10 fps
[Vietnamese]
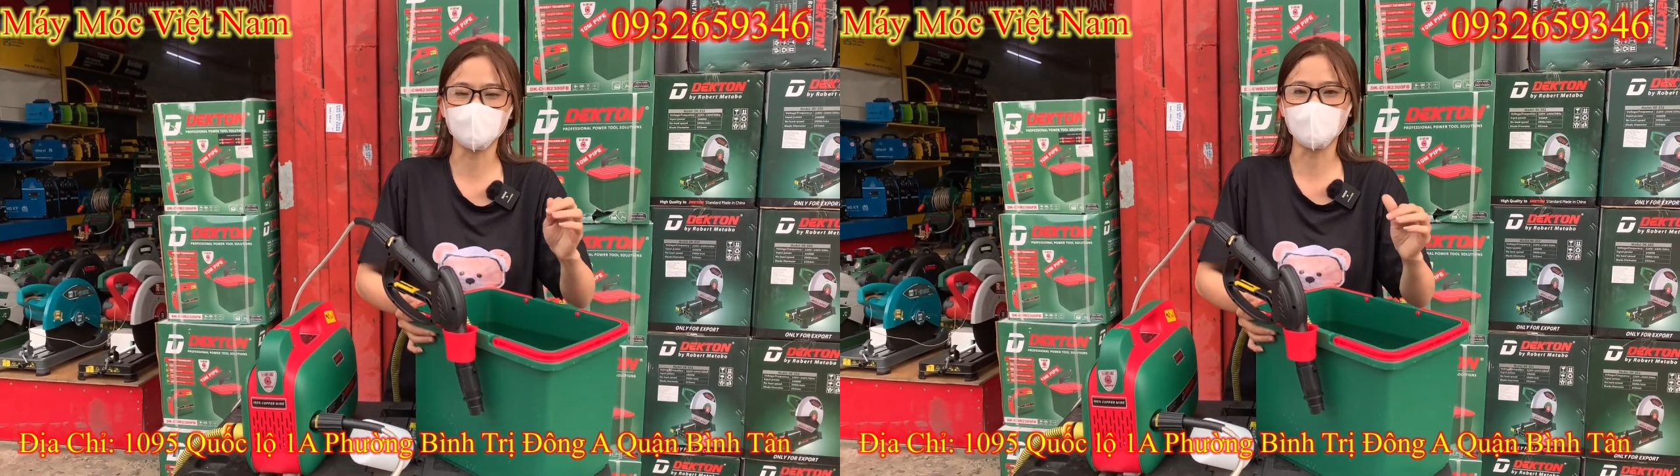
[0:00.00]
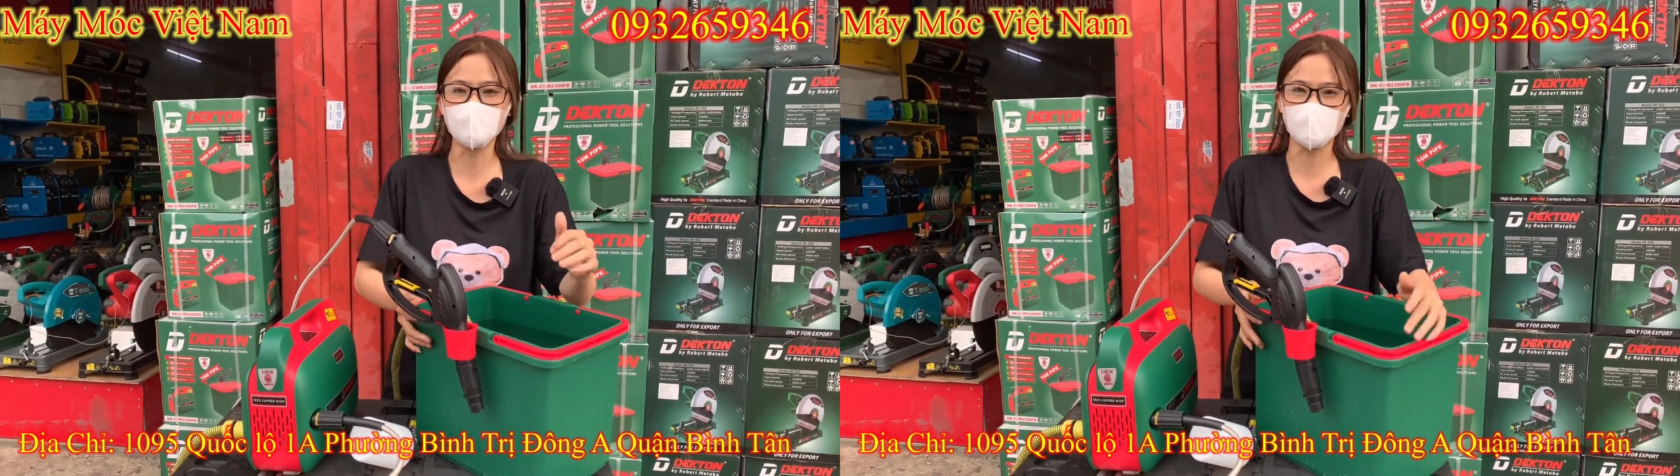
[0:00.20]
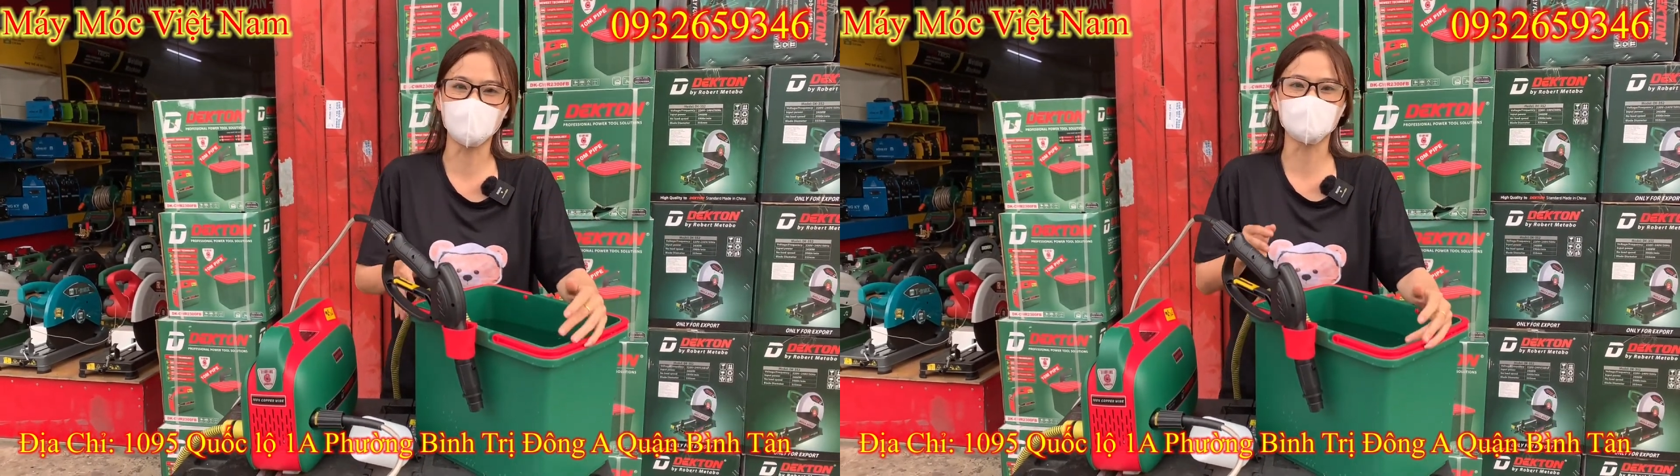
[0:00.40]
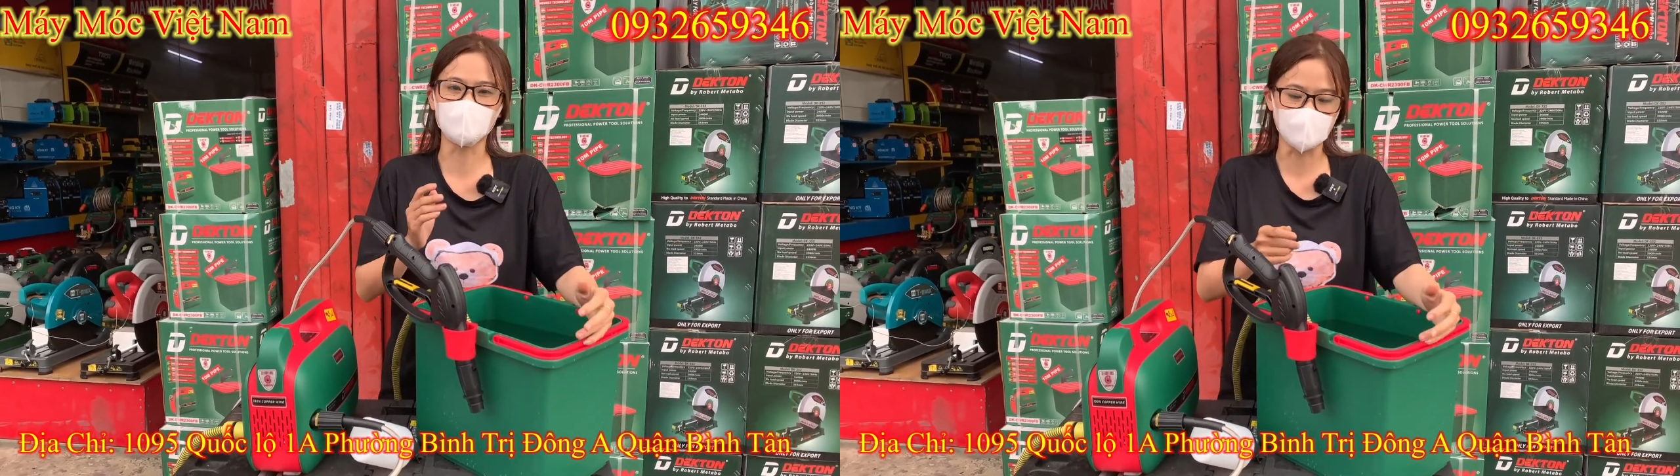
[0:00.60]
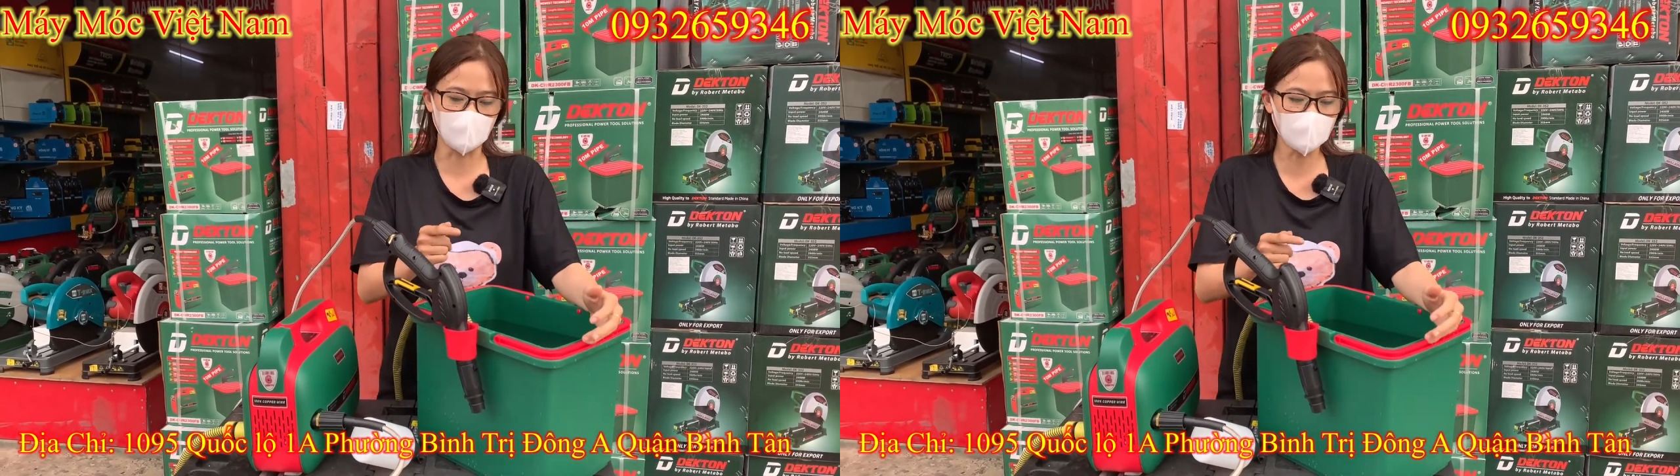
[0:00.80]
bây giờ mình
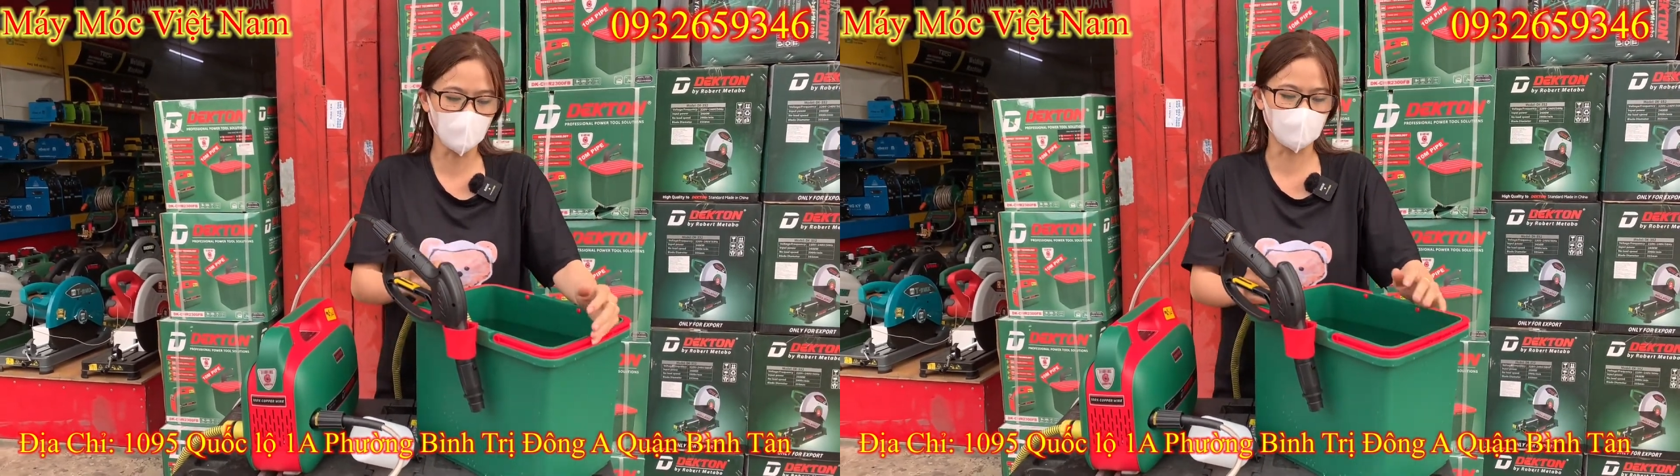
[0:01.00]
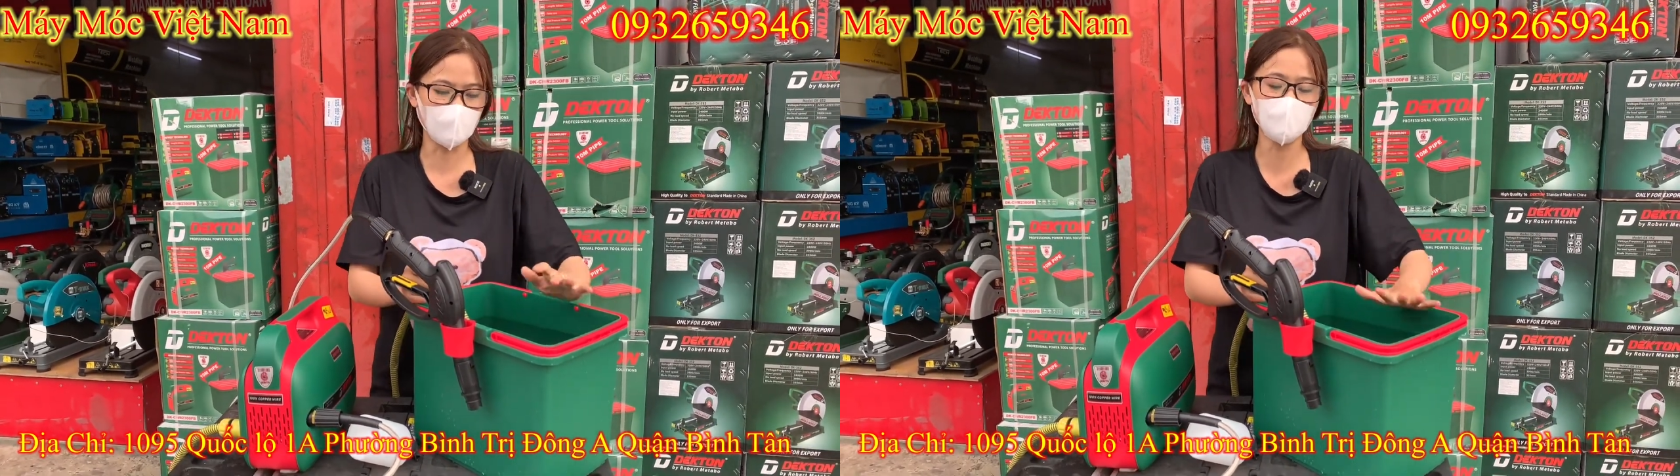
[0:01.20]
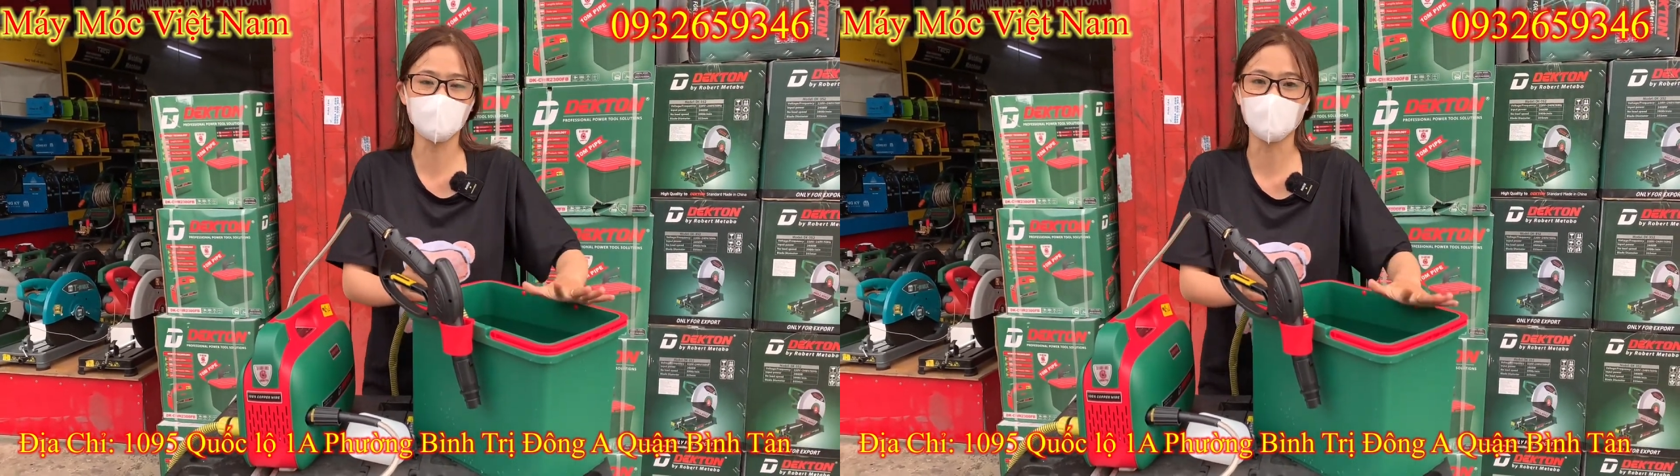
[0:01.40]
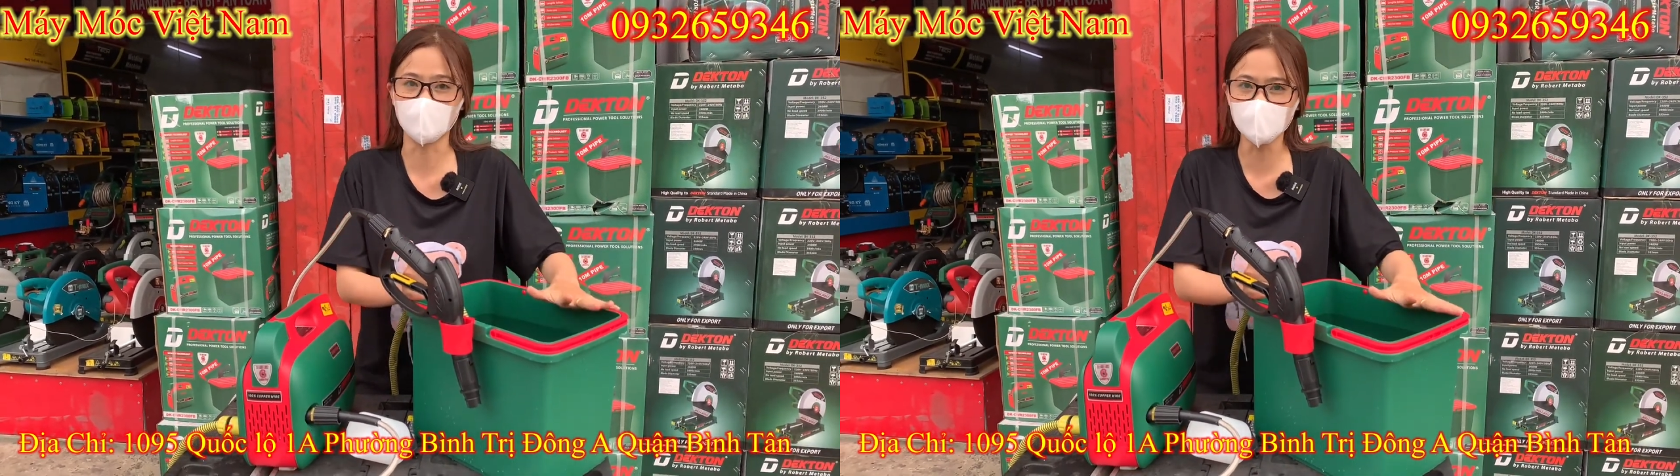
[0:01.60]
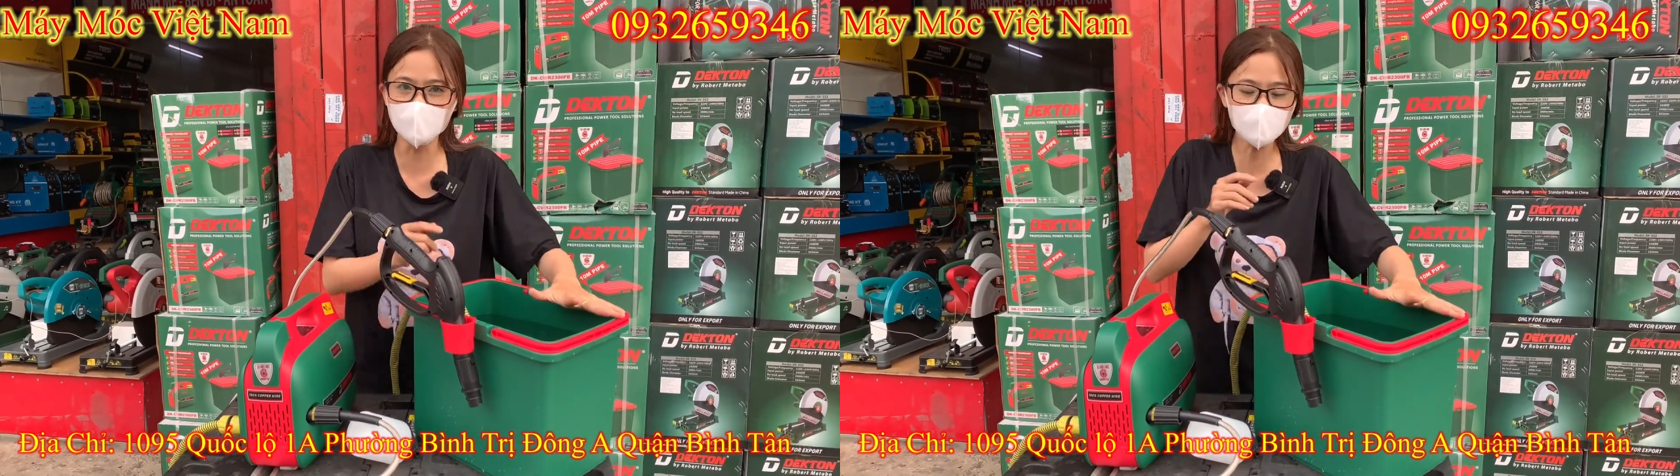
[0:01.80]
tận dụng cái thùng để mình
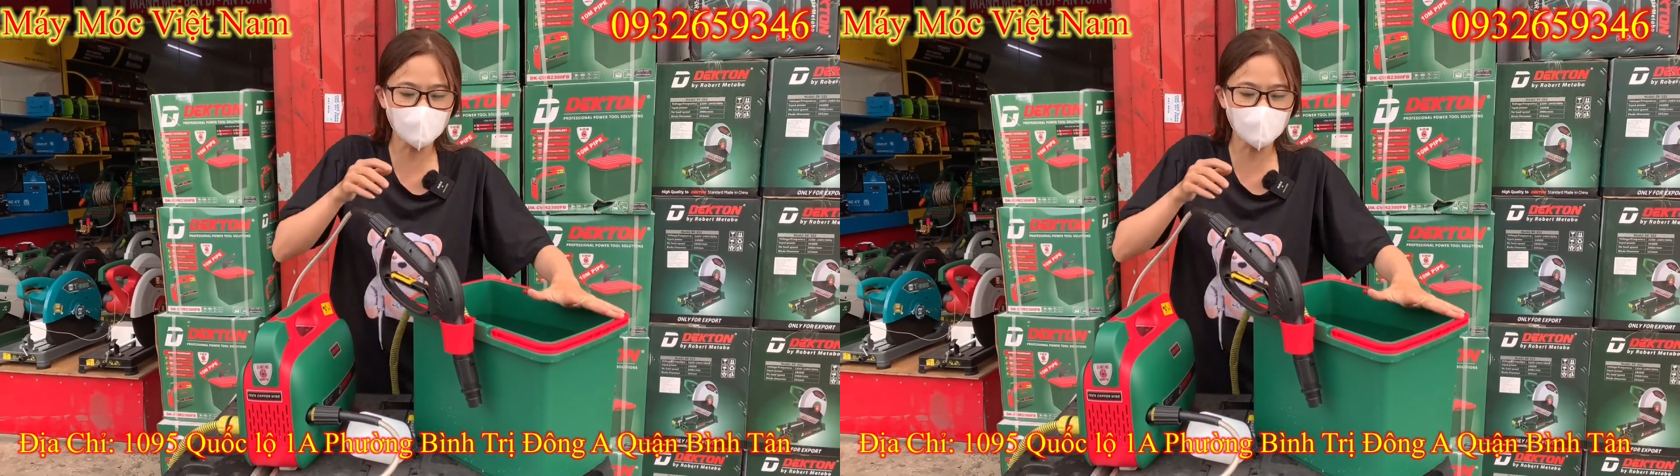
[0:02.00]
đựng nước